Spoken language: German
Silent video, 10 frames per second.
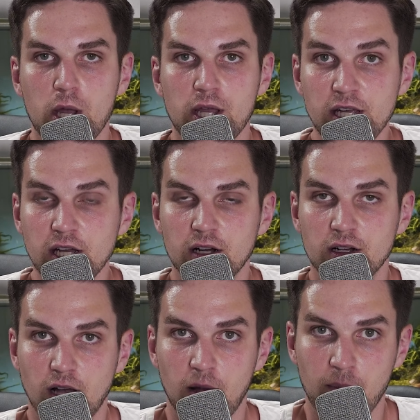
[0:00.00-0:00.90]
Hier
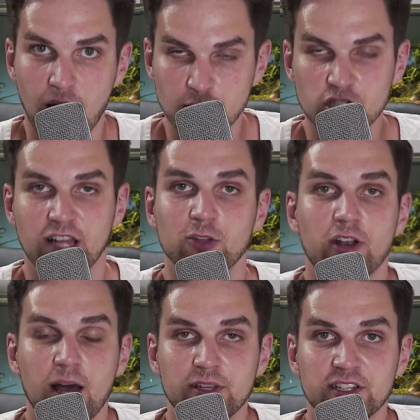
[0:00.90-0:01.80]
an meinem
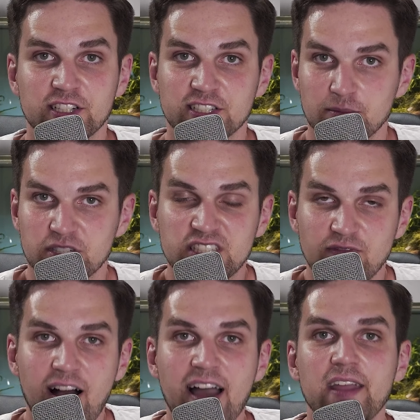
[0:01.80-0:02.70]
Standort habe ich insgesamt
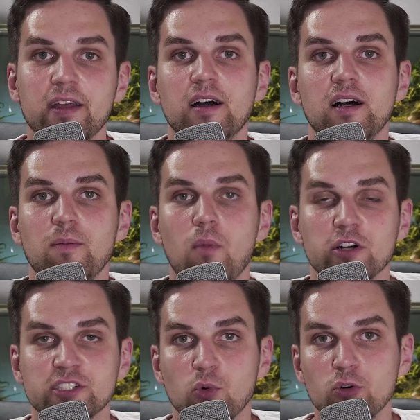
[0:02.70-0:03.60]
zwei ähm,
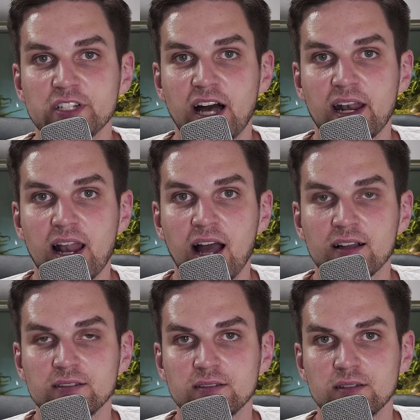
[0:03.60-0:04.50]

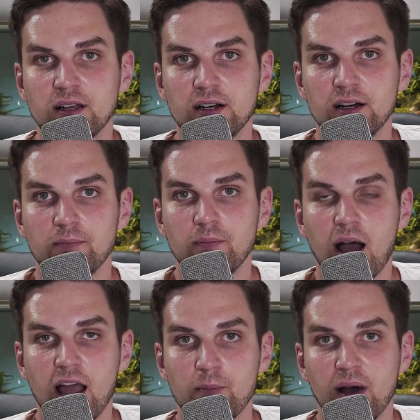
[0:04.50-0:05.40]
Osmoseanlagen. Ähm,
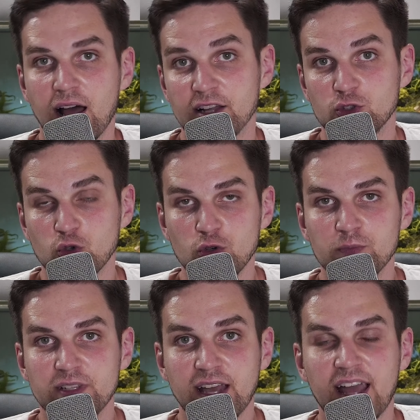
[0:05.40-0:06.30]
einmal halt
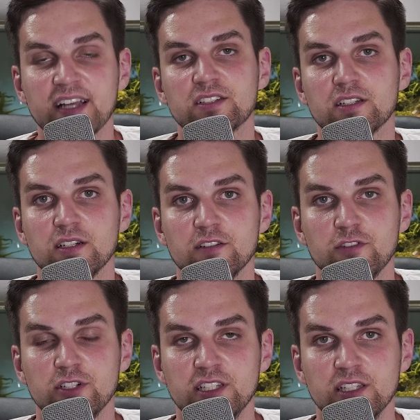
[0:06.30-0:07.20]
drüben direkt äh,
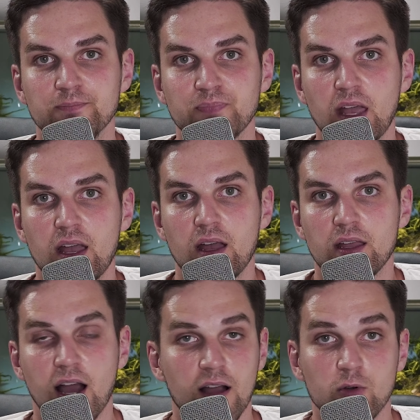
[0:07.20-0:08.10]
für die
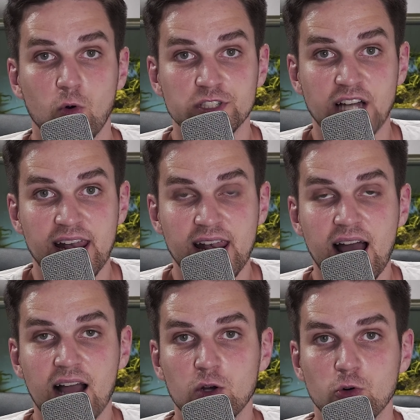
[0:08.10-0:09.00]
ja, große
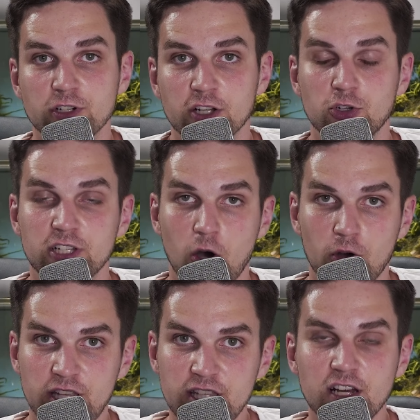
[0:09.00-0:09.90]
Anlage und natürlich auch
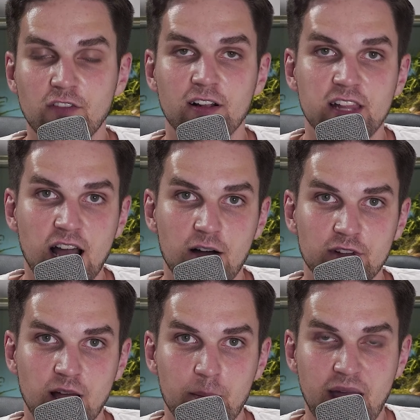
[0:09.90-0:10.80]
hier, weil hier haben
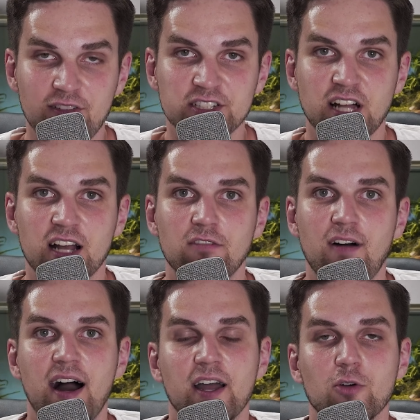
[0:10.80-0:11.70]
wir ja
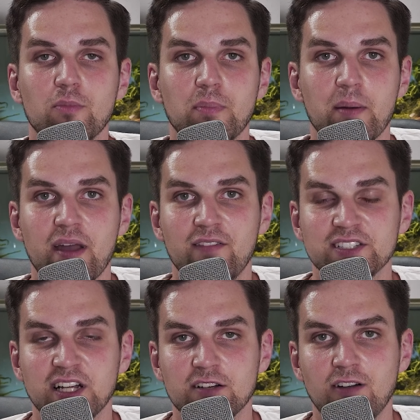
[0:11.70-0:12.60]
Meerwasseraquarium. Beim
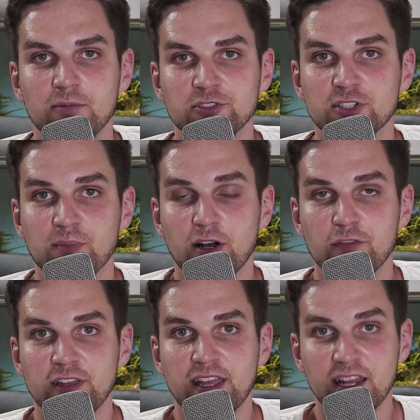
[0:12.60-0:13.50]
Meerwasseraquarium sollte man
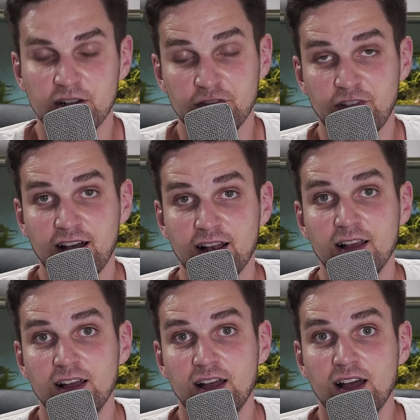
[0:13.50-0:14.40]
auf jeden Fall
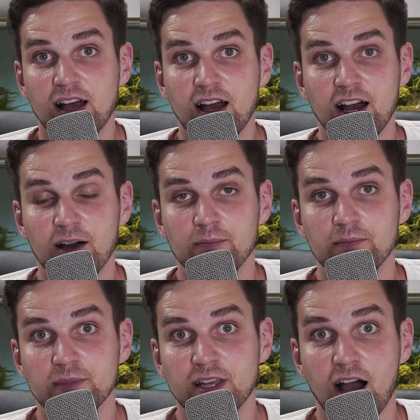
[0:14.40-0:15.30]

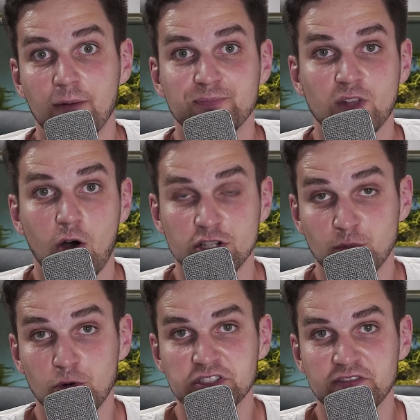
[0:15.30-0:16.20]
ähm, ja,
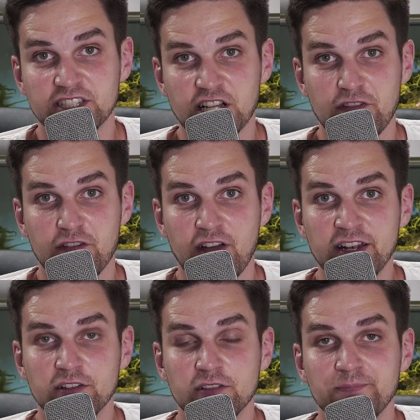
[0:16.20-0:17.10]
Osmosewasser
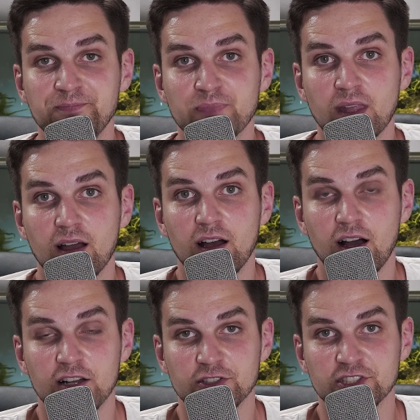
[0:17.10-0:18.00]
verwenden. Äh,
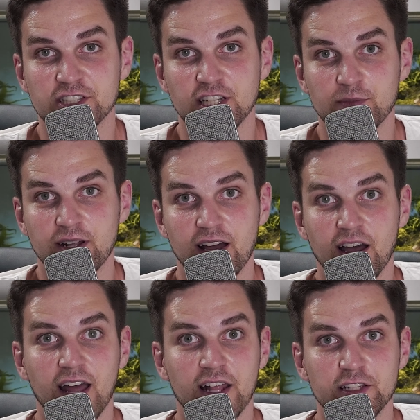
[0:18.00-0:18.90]
ansonsten kriegt man da
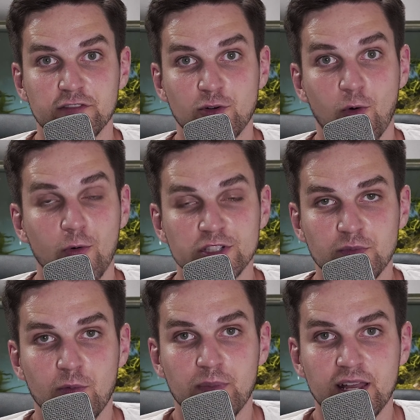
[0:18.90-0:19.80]
relativ große
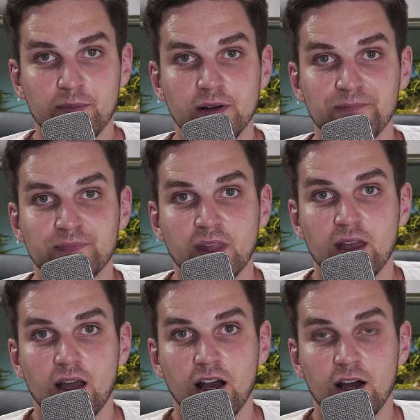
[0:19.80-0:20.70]
Probleme
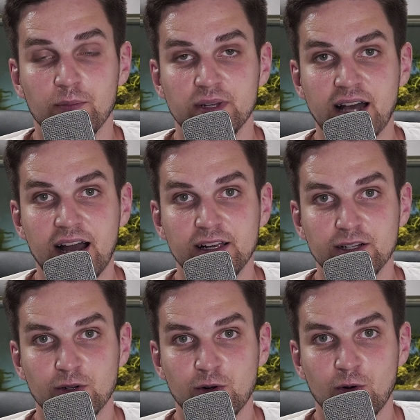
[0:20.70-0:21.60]
äh, mit
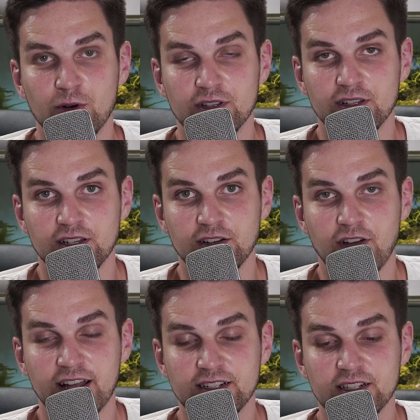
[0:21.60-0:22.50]
Algen und äh,
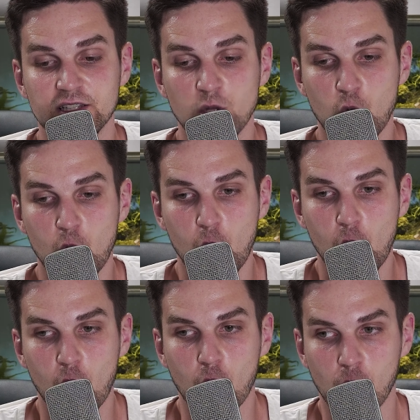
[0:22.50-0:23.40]
weiteren.
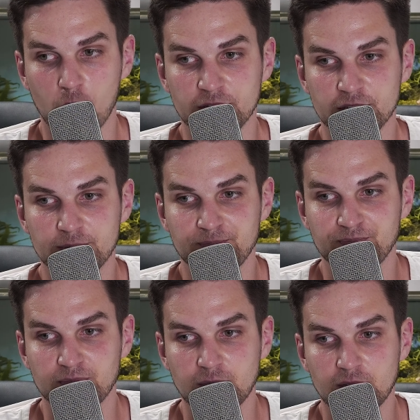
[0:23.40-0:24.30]
Und
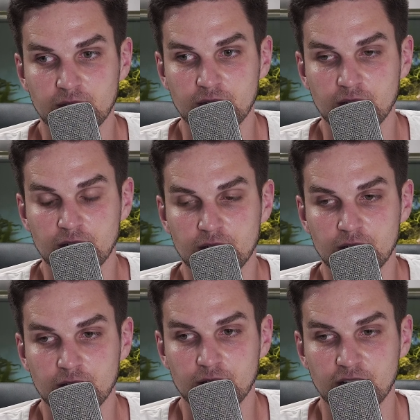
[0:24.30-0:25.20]

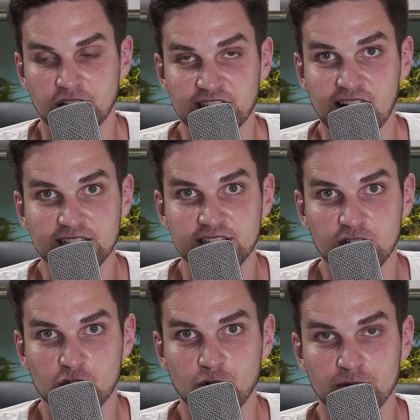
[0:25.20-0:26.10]
jetzt sagte ich ja
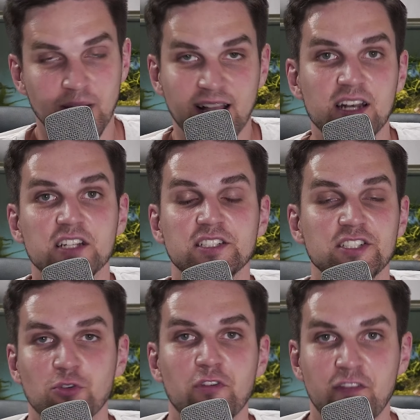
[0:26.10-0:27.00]
schon, man kann das nicht
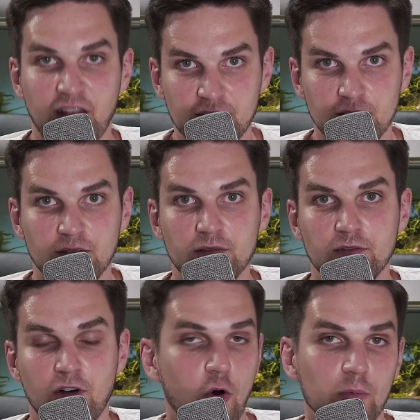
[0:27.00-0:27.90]
so verwenden.
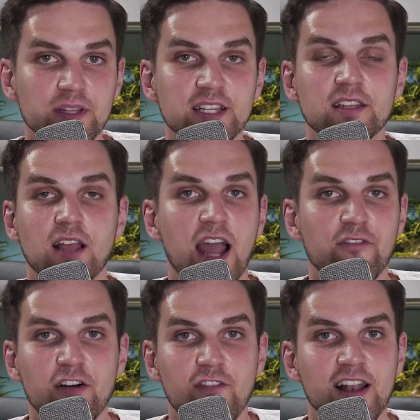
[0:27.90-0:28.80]
Warum nicht?
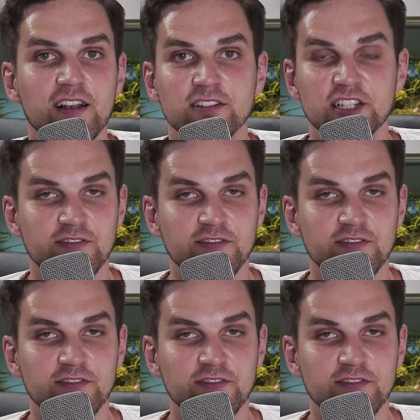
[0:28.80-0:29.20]
Einfach weil das